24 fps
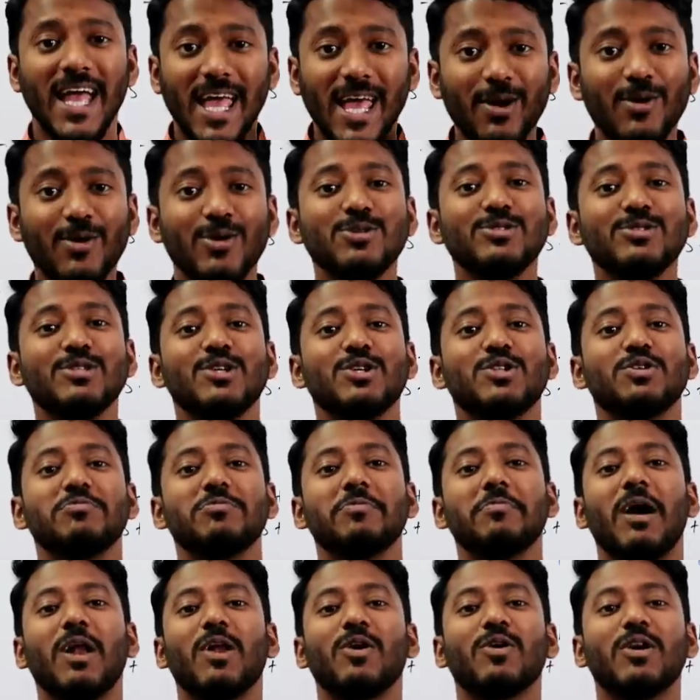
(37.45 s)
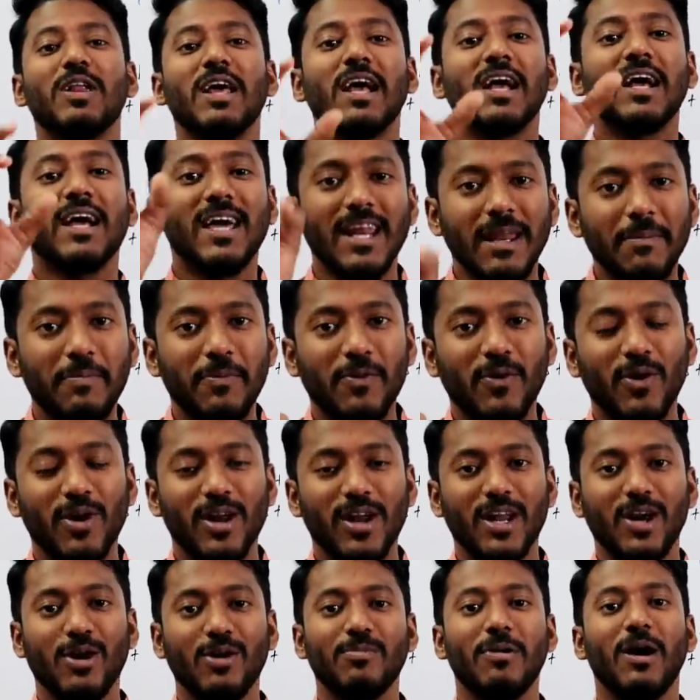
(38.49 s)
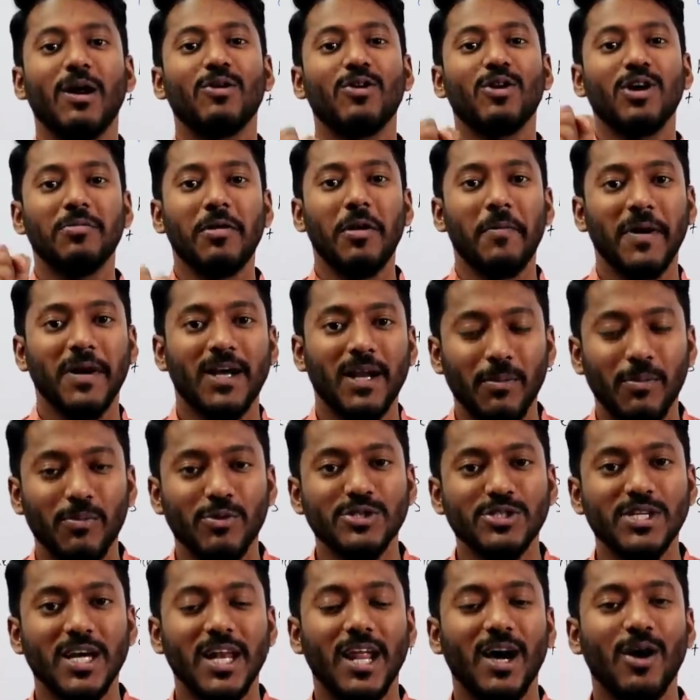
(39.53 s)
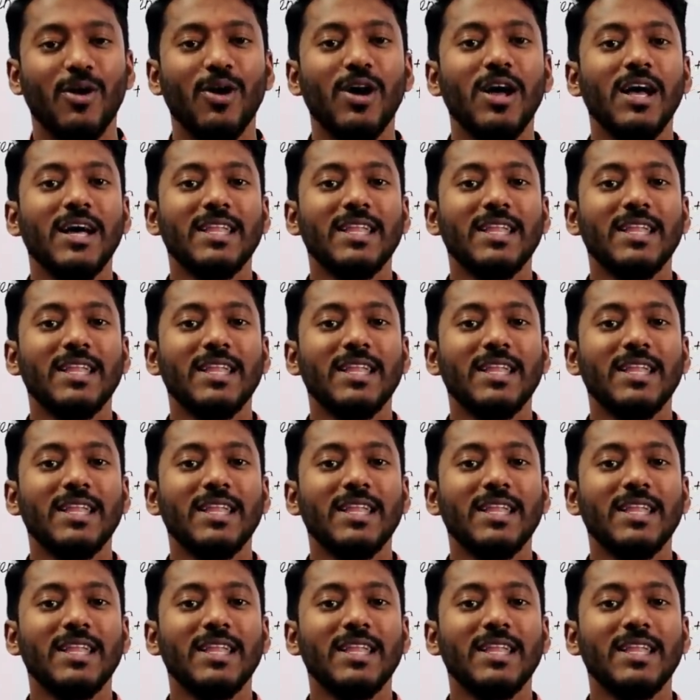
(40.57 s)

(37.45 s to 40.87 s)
এগুলো যদি তুমি ভালো করে গ্রিপ করে নাও ভালো করে ব্যাপারটা বুঝে নাও